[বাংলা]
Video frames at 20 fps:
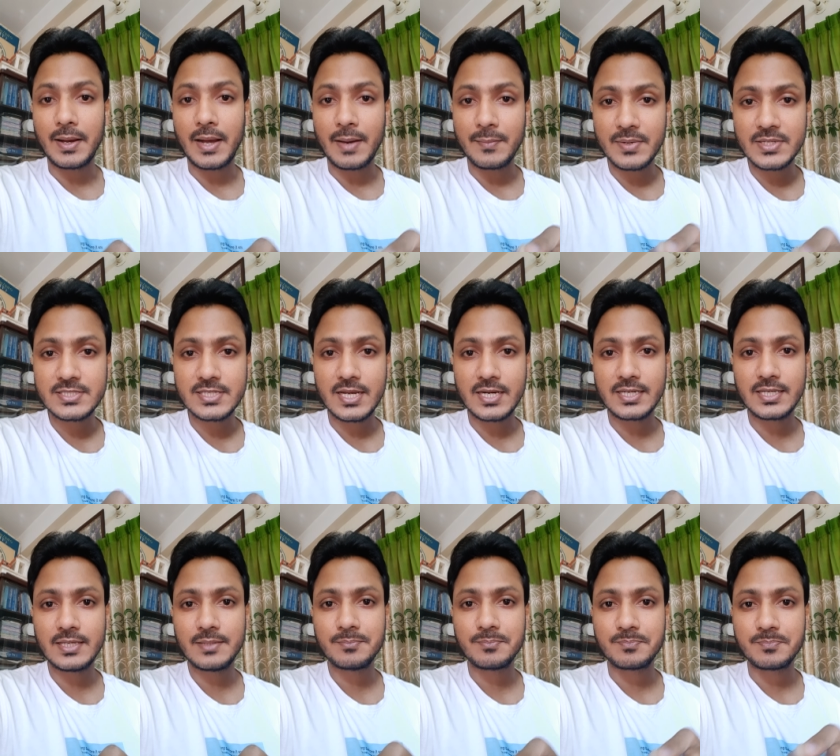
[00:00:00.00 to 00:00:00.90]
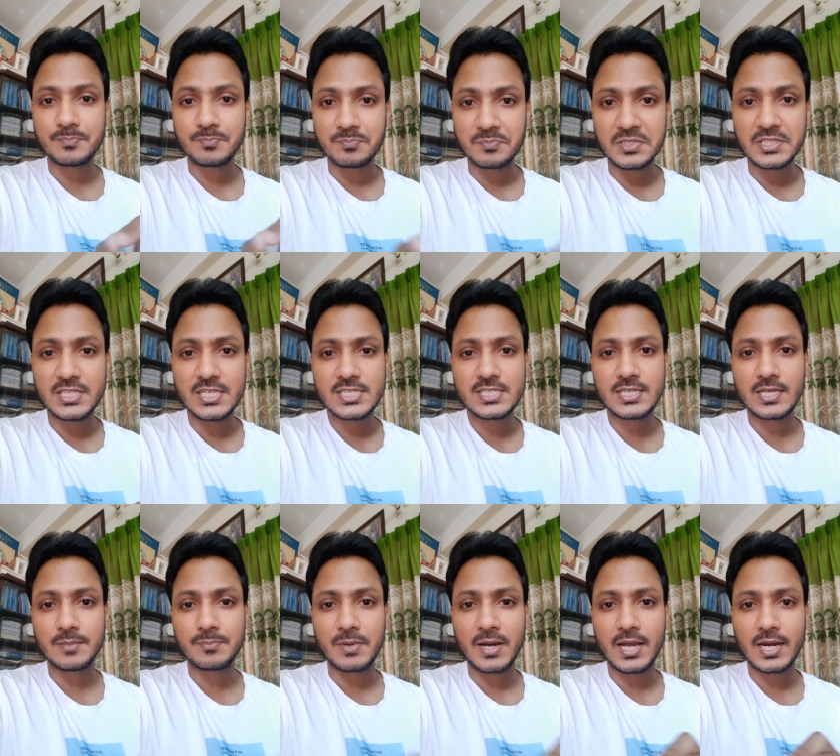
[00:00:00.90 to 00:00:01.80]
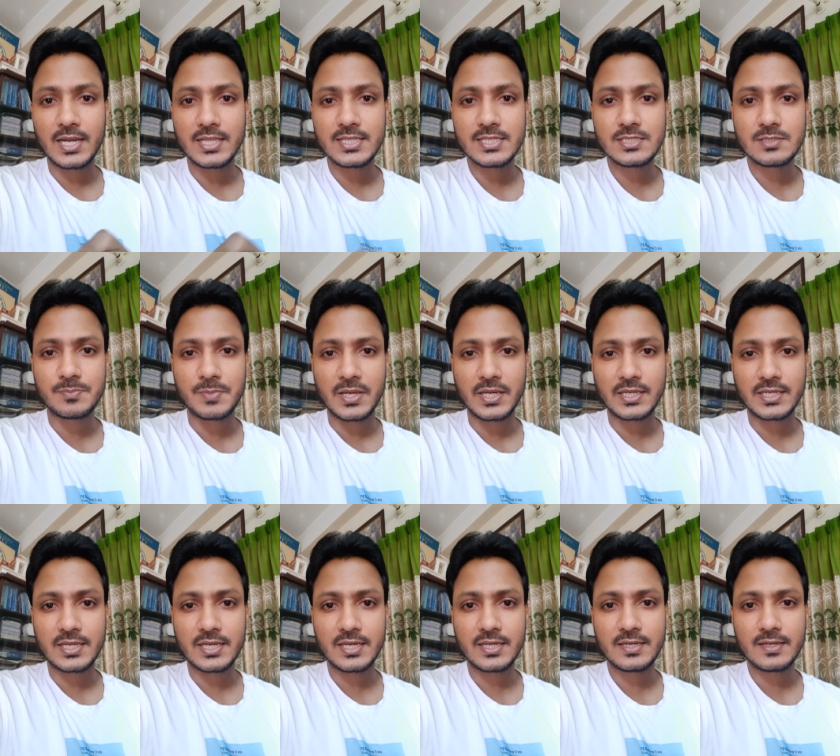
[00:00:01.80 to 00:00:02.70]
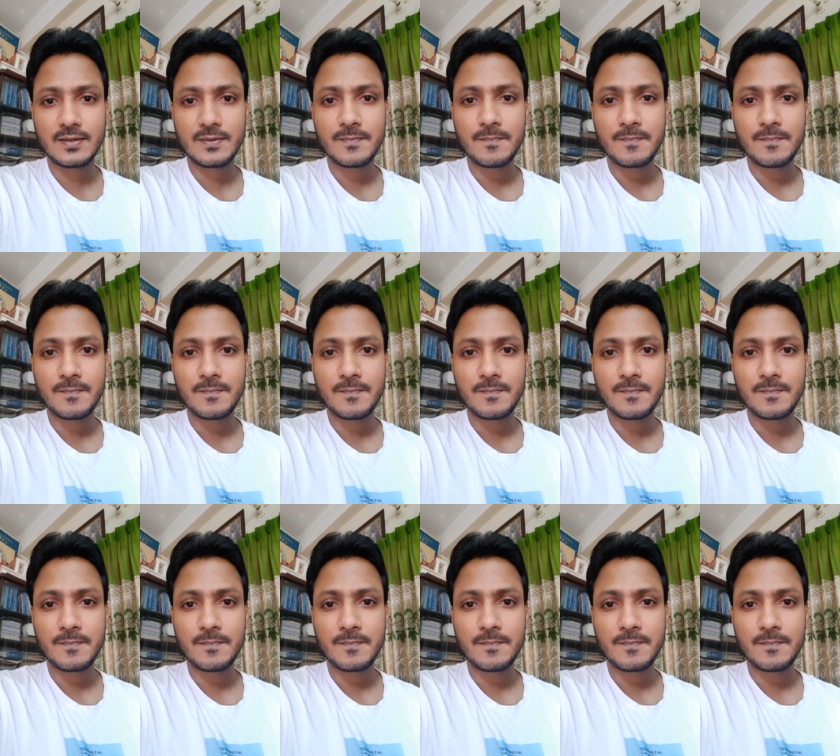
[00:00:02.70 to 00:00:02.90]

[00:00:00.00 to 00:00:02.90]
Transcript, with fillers: আমরা জানি বিদেশে বাংলাদেশ ব্যাংকের